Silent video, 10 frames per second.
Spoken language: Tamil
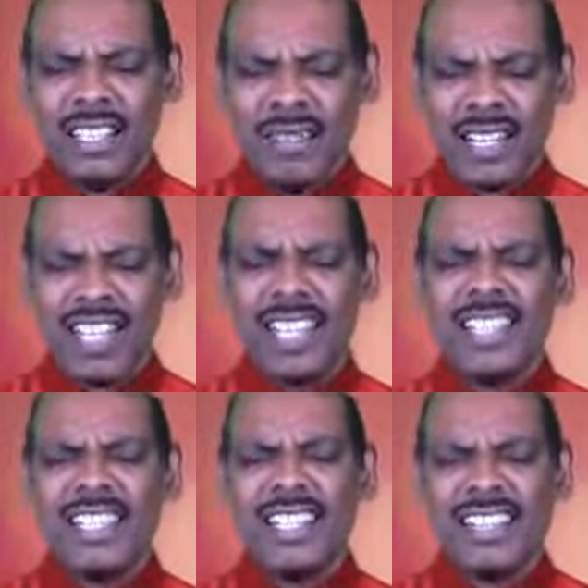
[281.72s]
இவர்களை
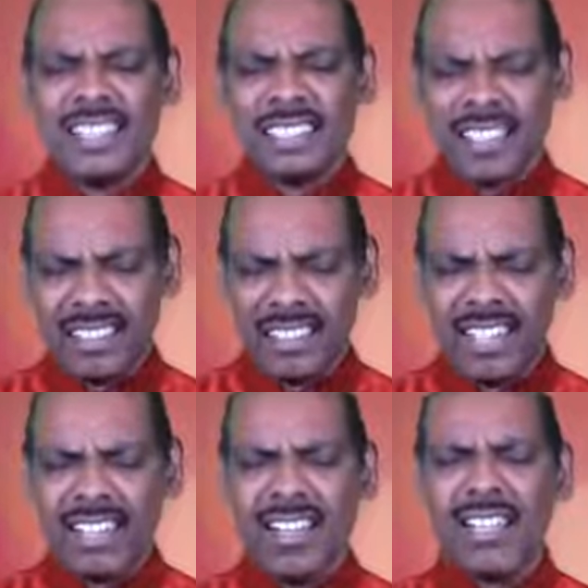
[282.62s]
எங்களுக்கு
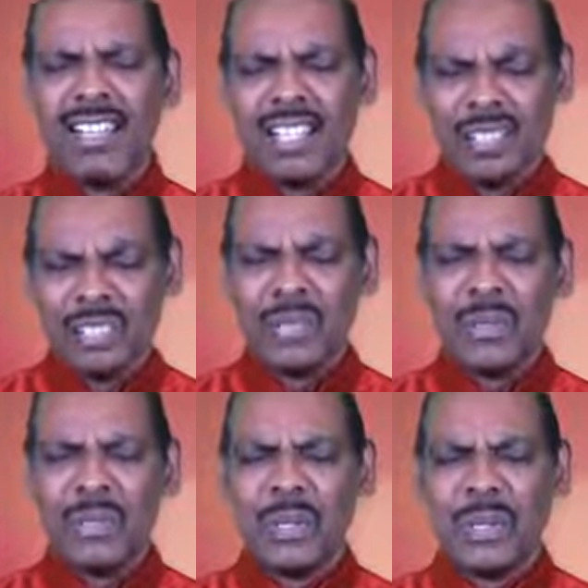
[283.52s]
தந்ததுக்காக நன்றி
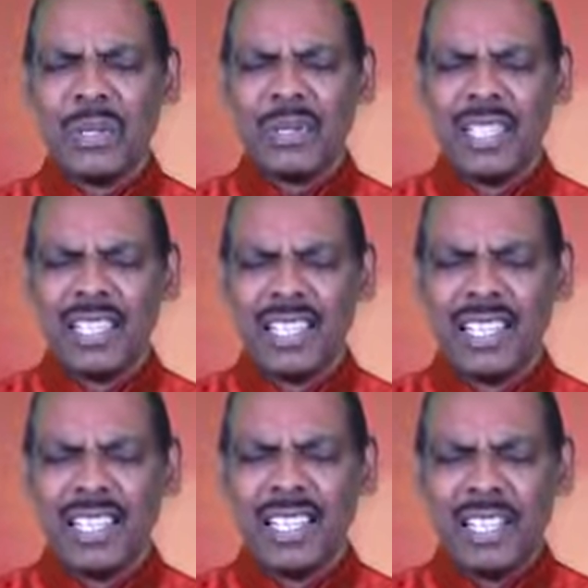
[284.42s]
கூறுகிறோம்
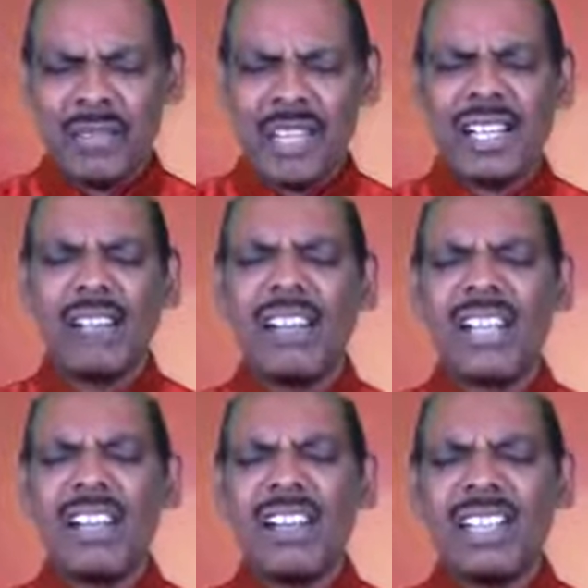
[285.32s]
இவர்கள்
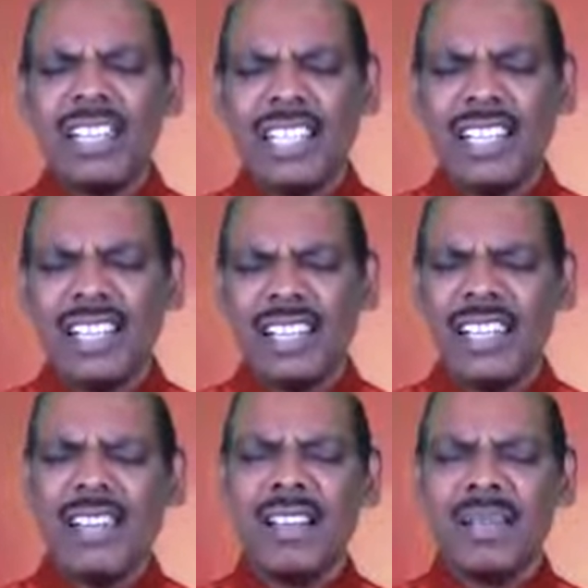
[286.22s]
வழியாக நீர்
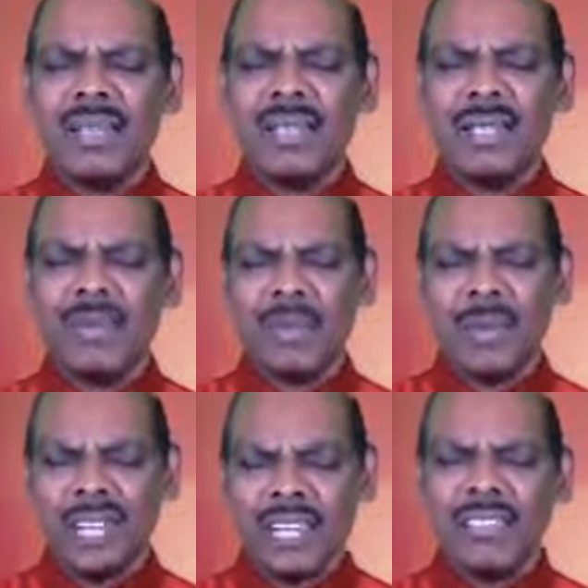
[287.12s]
எங்களையெல்லாம்
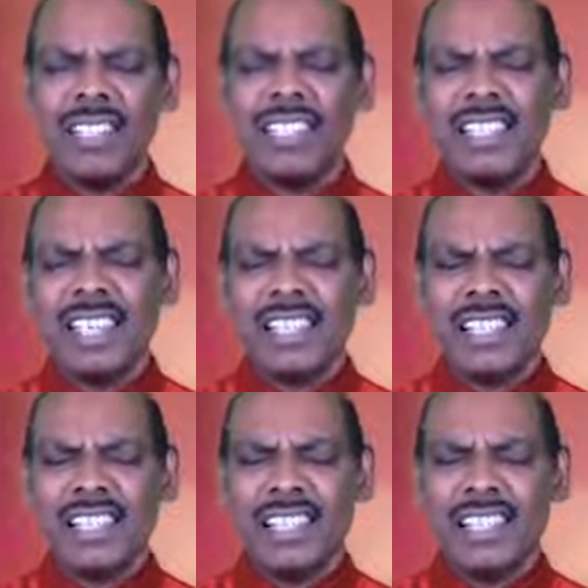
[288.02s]
மகிழ்வித்த
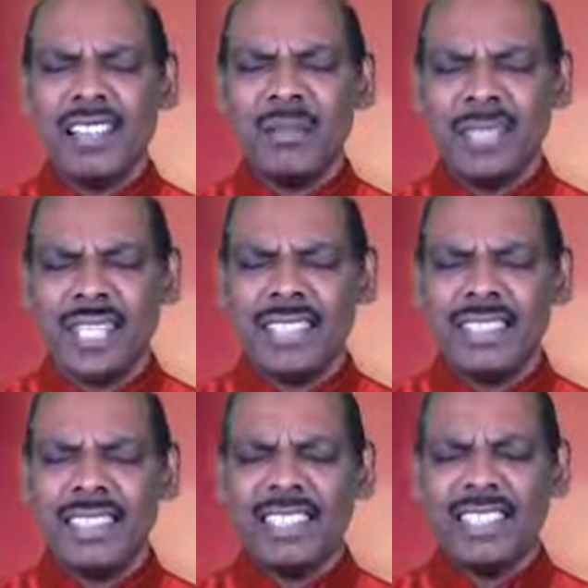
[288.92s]
நேரங்களெல்லாம்
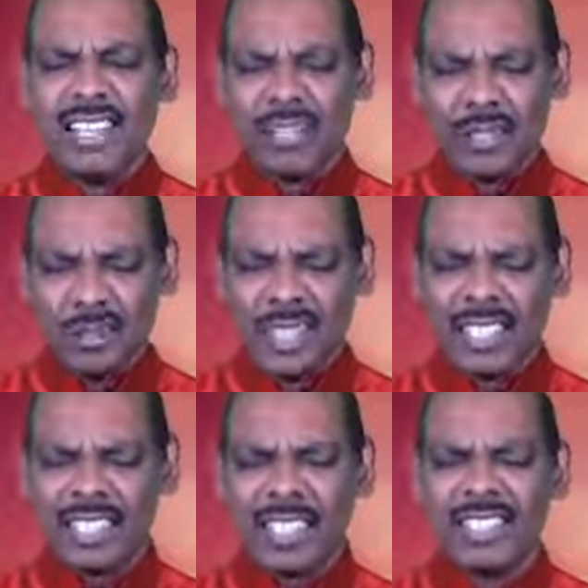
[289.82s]
நினைத்து நாங்கள்
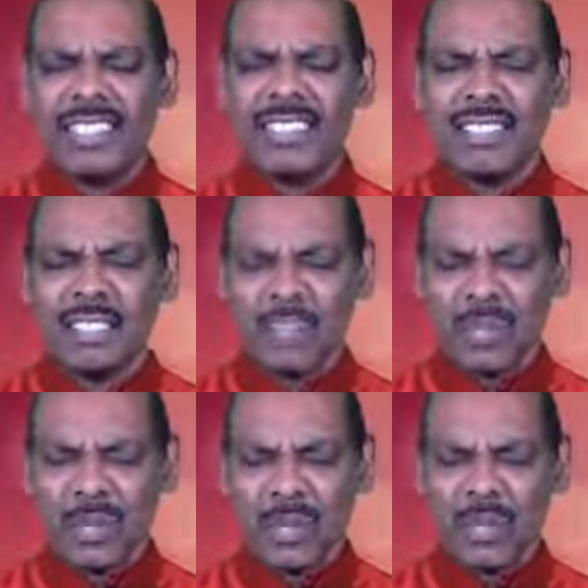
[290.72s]
உமக்கு நன்றி
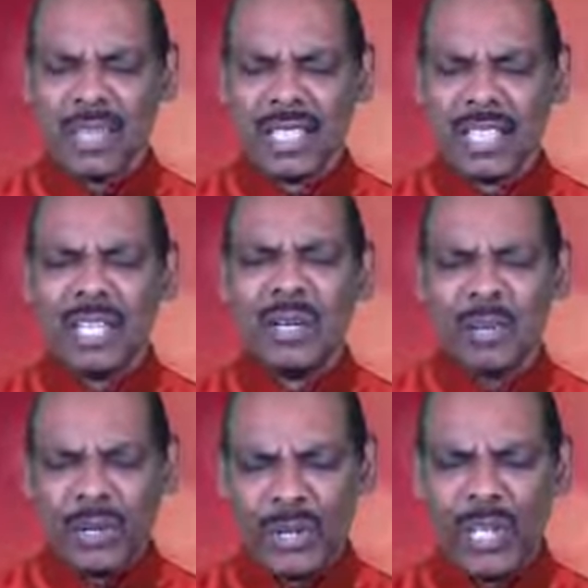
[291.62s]
செலுத்துகிறோம்
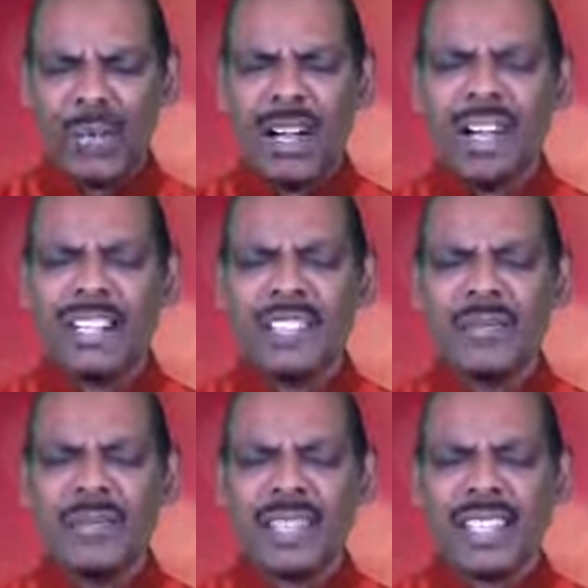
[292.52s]
முக்கியமாக
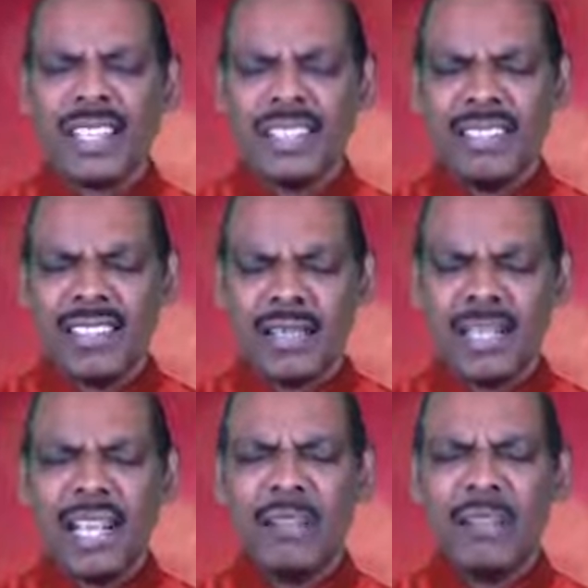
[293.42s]
இந்த
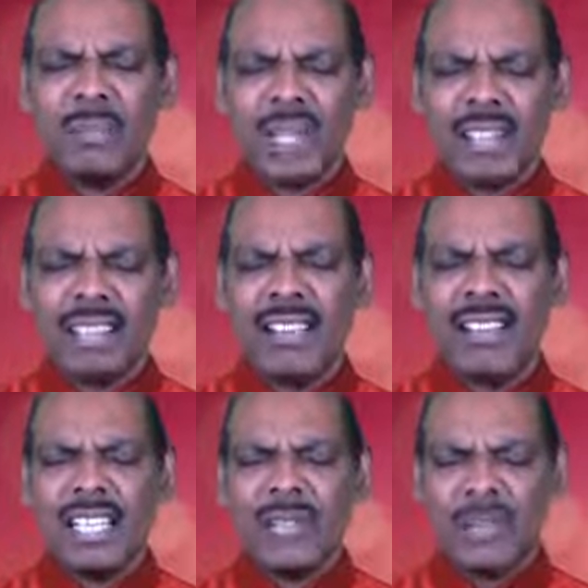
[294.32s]
அறுபதாவது பிறந்த
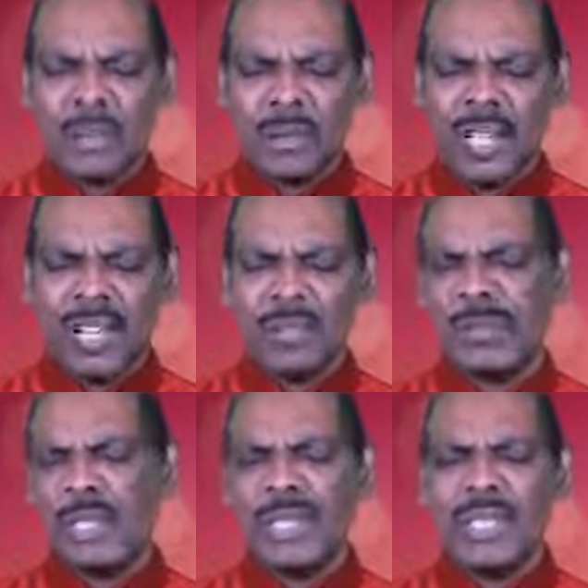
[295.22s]
நாளை இவர் கொண்டாடும்
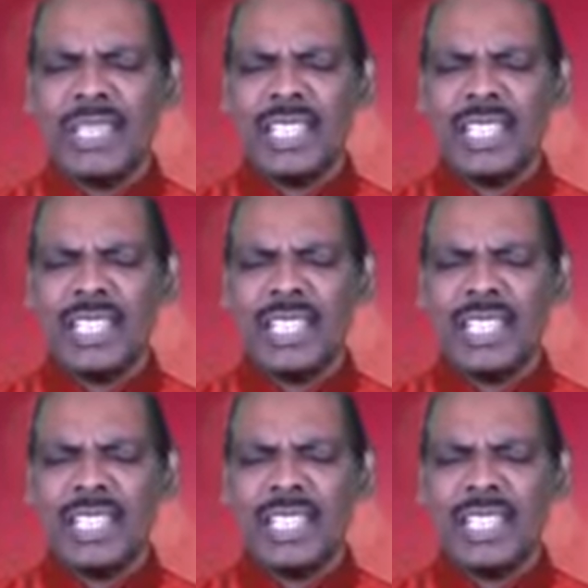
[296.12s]
பொழுது